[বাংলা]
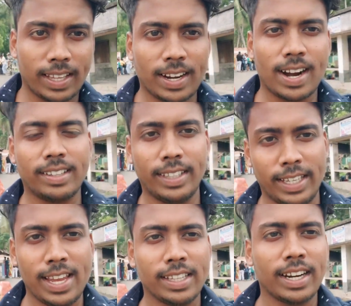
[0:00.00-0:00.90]
আধার কার্ড
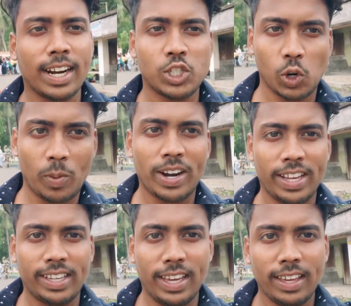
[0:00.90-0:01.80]
দেখিয়ে আধার কার্ড জমা
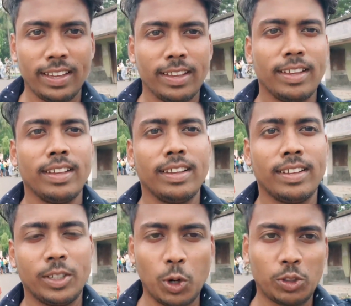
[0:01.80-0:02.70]
রেখে
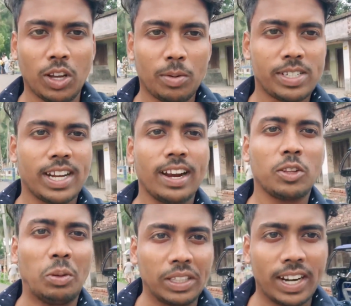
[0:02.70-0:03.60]
ঢুকতে হবে
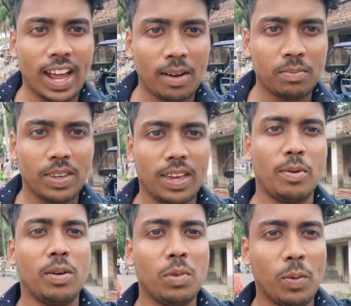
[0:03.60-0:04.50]
যেখানে তোমাদের নাম
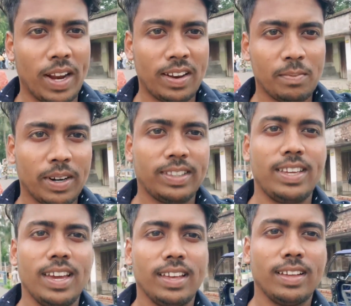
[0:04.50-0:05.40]
এবং মোবাইল নাম্বার
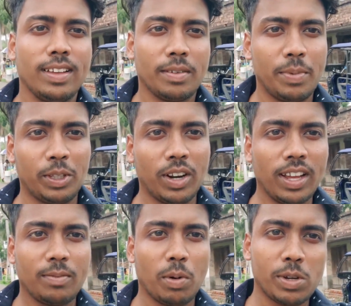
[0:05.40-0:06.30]
দিয়ে
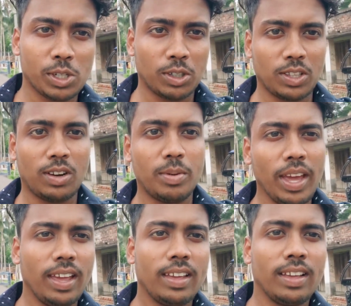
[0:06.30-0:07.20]
ভিতরে প্রবেশ করতে
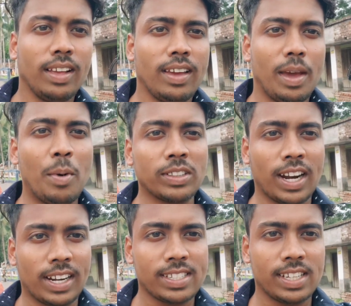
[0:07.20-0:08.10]
হবে এবং
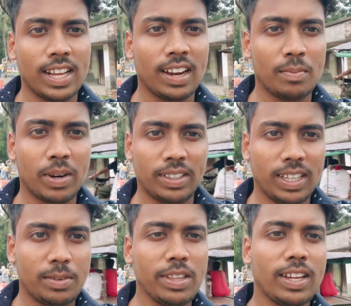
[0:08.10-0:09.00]
তার একটা সিরিয়াল নাম্বার
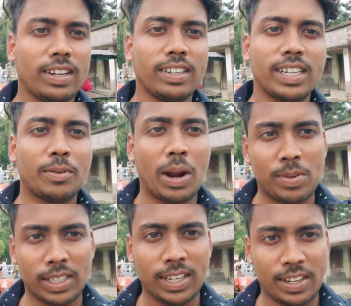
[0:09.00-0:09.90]
দিয়ে দেবে যেমন
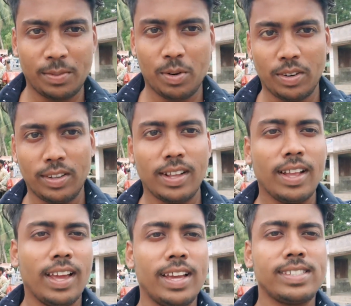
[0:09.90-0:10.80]
আমাদের থার্টি ফোর
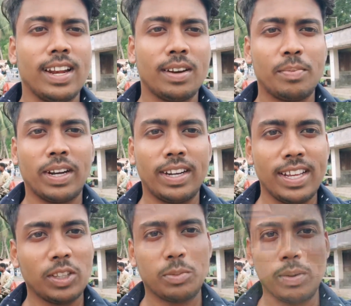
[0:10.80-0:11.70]
এই সিরিয়াল নাম্বারটা
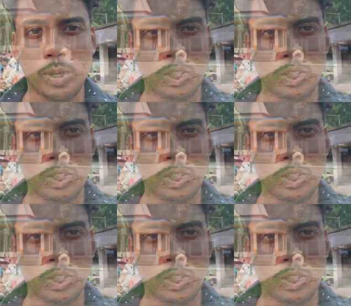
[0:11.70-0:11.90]
নিয়ে তোমরা